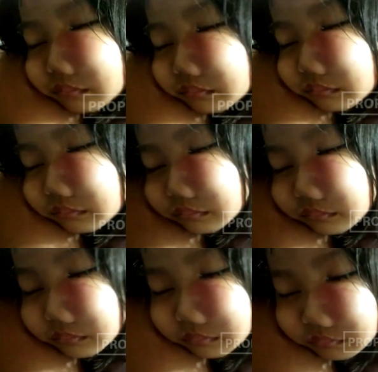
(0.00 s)
di
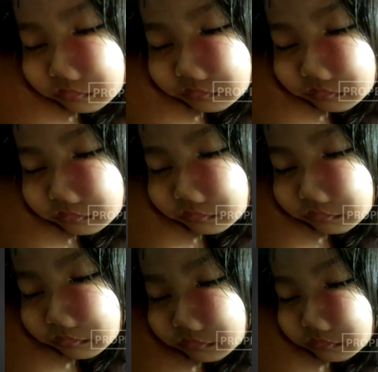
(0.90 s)
muka
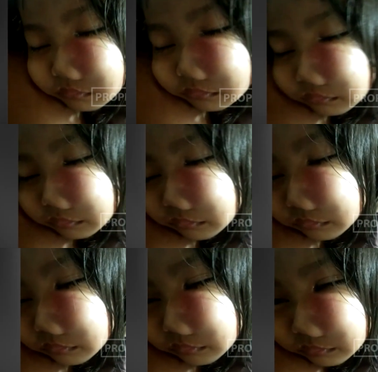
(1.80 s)
terus dalam beberapa